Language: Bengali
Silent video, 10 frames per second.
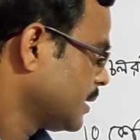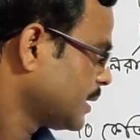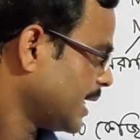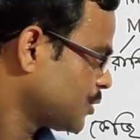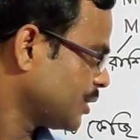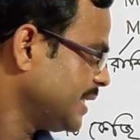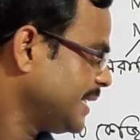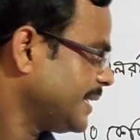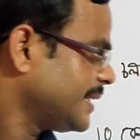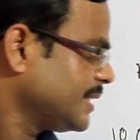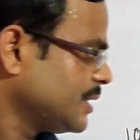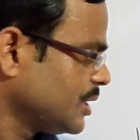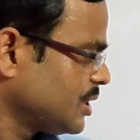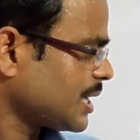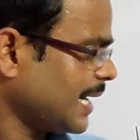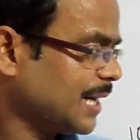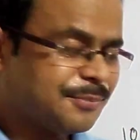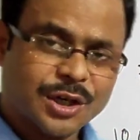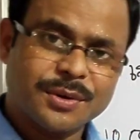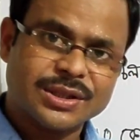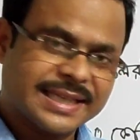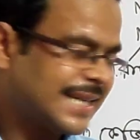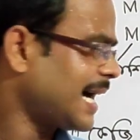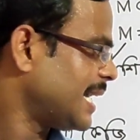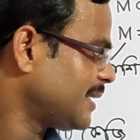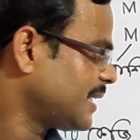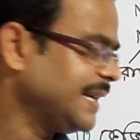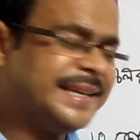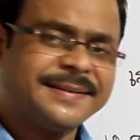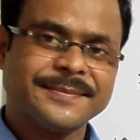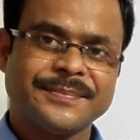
তাহলে যদি চালের পরিবর্তে ডাল কিনি